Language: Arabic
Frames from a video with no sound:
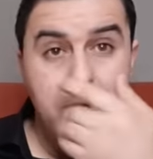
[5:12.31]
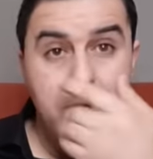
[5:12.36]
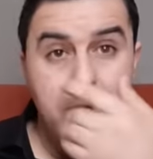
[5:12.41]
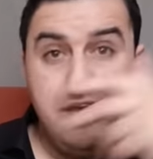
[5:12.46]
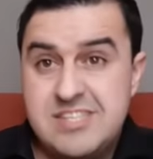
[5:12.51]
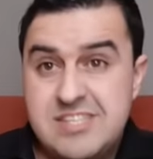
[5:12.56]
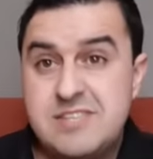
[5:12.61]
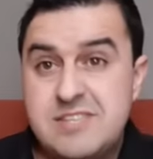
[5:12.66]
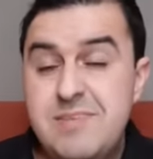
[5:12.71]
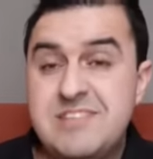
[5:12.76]

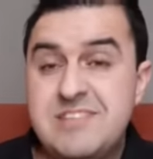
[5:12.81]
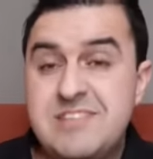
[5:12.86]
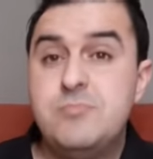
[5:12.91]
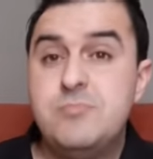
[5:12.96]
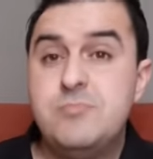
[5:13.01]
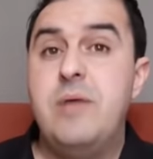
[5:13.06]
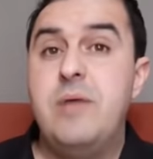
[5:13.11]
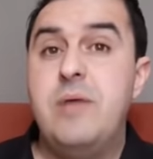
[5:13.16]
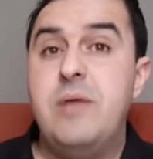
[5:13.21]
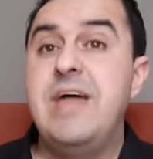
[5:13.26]
اسم اسم
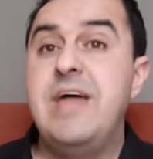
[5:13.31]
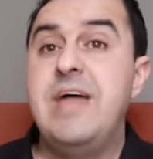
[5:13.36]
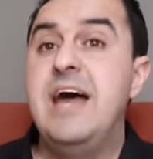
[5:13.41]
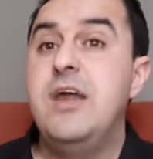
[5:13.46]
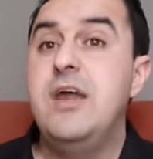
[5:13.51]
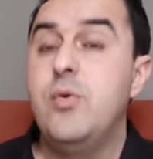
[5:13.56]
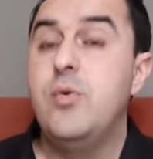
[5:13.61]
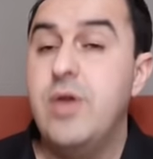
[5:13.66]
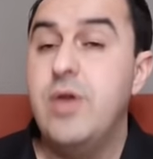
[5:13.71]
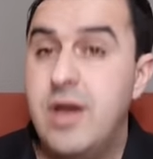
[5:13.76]
محمد
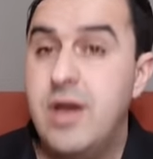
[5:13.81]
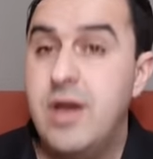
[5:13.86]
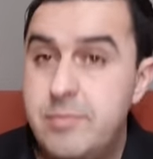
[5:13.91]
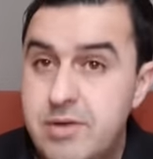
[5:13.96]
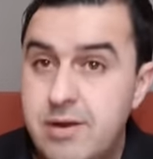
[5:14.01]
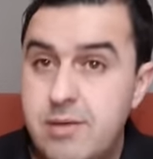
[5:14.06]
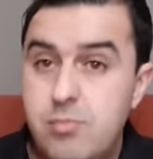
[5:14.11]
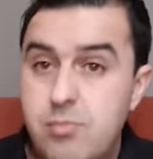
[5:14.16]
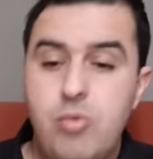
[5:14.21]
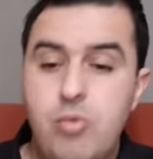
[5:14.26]
علوي
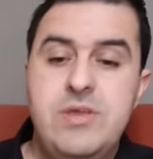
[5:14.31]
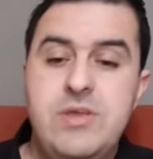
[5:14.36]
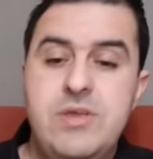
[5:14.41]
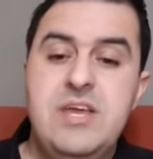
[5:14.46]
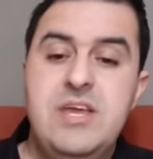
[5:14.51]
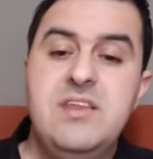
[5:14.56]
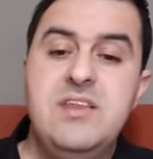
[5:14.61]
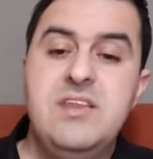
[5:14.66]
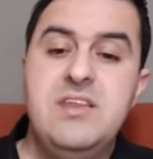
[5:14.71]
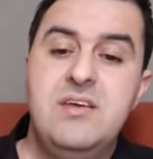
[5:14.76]
امير
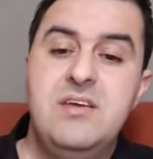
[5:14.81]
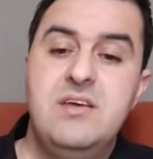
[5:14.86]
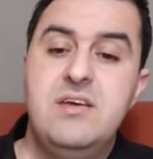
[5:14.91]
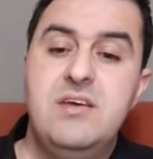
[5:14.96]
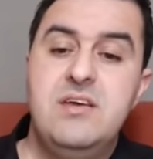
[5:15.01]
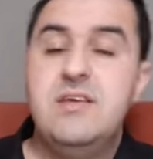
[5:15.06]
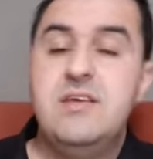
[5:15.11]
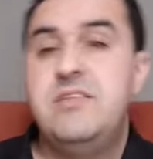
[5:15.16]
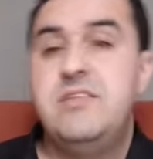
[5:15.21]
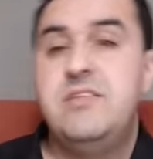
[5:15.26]
المؤمنين
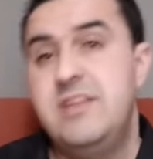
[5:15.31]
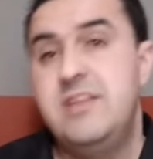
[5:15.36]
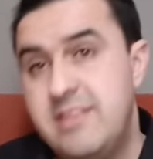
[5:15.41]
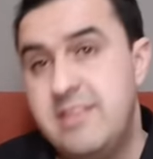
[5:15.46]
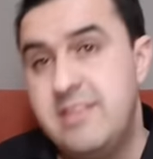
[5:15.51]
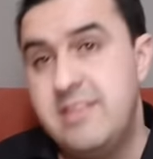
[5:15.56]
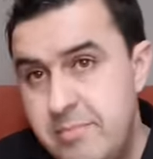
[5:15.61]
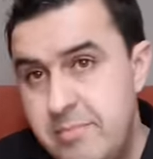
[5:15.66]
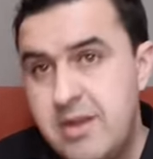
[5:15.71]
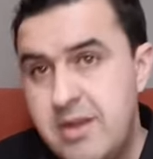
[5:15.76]

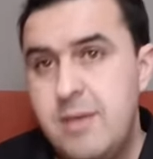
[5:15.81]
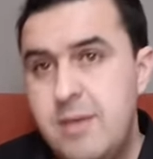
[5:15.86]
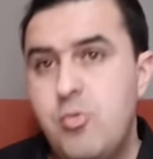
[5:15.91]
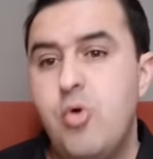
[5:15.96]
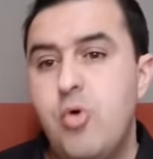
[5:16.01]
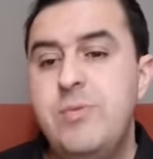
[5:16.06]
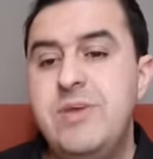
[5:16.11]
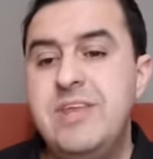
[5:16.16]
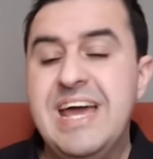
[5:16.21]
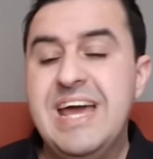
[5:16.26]
فينا امير
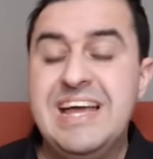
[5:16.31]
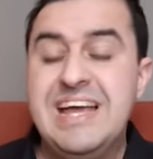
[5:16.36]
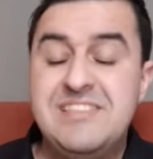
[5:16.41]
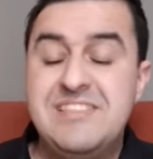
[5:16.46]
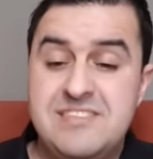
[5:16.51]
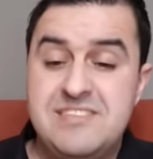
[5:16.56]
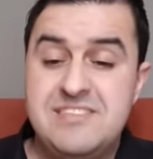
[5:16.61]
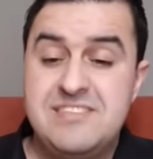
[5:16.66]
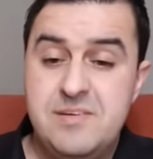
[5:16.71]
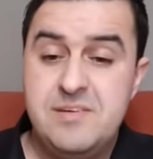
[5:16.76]

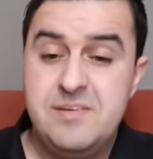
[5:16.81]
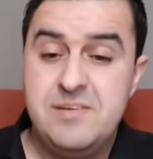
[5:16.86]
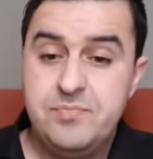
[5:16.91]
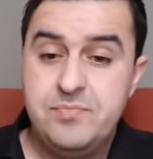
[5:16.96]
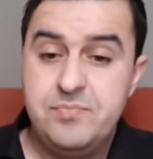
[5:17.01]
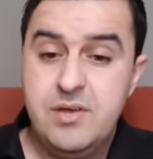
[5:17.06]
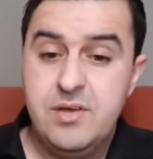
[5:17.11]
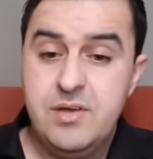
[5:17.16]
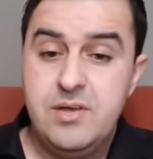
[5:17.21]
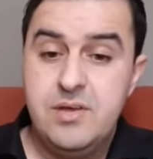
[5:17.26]
المؤمنات
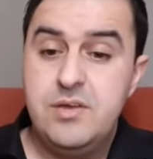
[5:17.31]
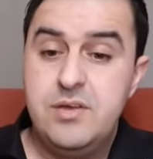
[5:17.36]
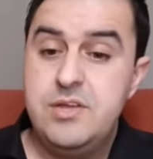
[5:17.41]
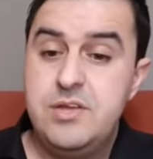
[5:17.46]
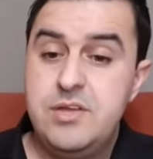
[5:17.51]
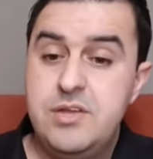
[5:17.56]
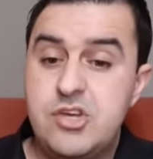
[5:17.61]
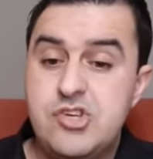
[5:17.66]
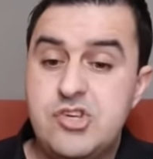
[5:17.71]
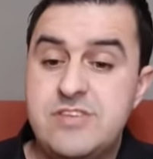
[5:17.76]

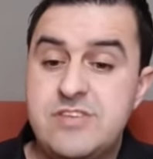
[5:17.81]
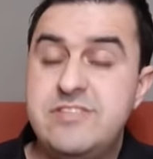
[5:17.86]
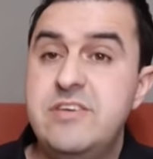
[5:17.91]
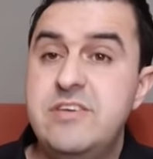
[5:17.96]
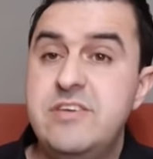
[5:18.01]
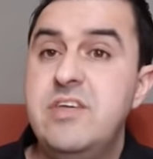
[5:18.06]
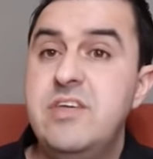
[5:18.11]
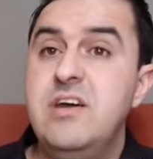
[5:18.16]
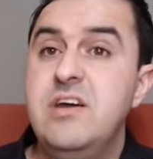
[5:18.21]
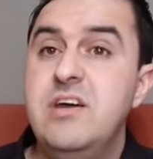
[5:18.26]
إناش
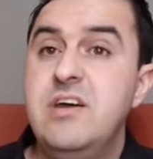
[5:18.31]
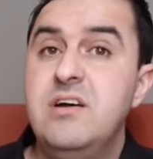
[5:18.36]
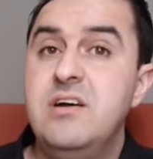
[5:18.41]
سيدي